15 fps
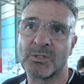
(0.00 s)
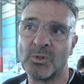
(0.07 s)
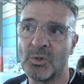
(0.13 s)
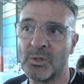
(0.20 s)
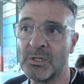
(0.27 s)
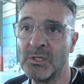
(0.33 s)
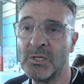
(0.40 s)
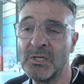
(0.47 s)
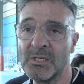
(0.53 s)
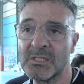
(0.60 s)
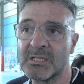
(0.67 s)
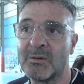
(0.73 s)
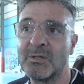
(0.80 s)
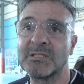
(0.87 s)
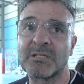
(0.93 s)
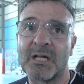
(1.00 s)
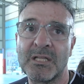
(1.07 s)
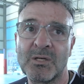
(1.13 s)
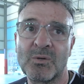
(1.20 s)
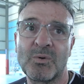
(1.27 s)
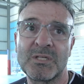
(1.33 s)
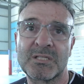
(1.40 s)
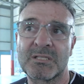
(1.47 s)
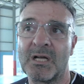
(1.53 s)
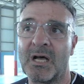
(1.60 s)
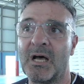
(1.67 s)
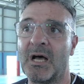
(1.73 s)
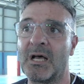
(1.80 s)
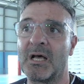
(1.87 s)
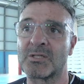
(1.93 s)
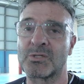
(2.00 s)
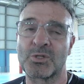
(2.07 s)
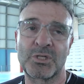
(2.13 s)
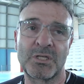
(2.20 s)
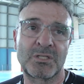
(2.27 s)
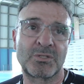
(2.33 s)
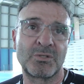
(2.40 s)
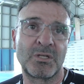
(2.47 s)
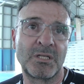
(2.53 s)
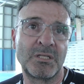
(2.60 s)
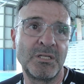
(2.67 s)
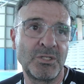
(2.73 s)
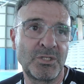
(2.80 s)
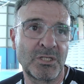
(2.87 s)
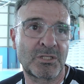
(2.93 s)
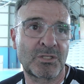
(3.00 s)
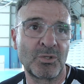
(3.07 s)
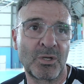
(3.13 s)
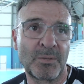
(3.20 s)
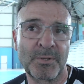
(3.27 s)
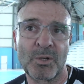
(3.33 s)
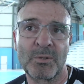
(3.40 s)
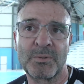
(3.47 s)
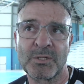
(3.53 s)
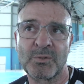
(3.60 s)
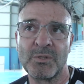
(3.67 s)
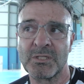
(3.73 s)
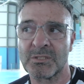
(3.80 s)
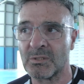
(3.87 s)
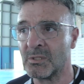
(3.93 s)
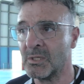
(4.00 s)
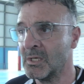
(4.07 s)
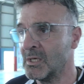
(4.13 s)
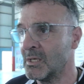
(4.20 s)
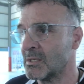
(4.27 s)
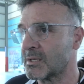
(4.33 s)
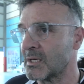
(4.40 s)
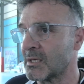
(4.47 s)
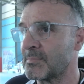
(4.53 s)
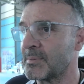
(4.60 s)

per noi, siamo entrati in questa associazione di gestione proprio per questo, che,